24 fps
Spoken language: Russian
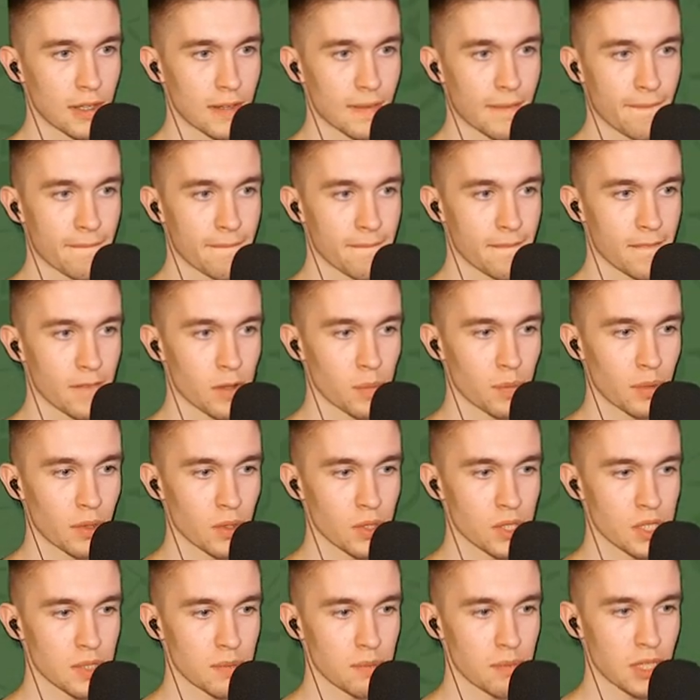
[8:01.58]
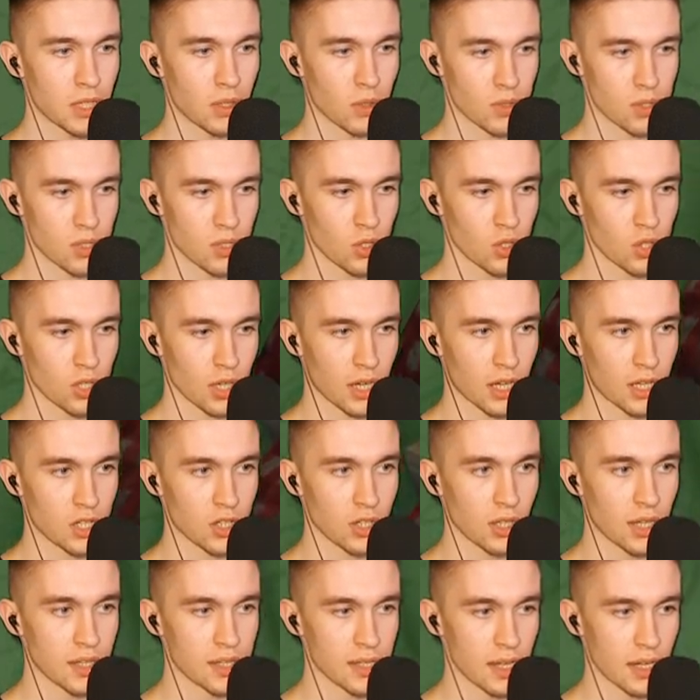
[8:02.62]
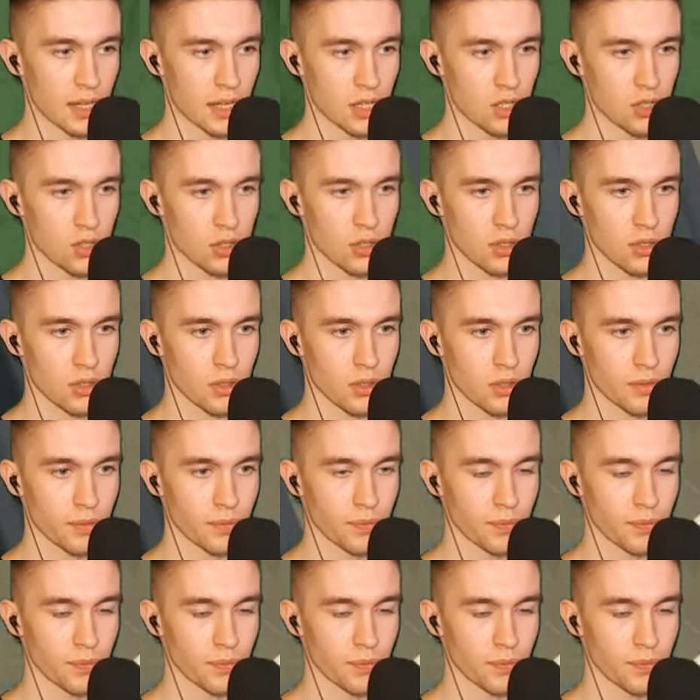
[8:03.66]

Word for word: Ну, плюс-минус. Тоже, конечно, глаза режет, но...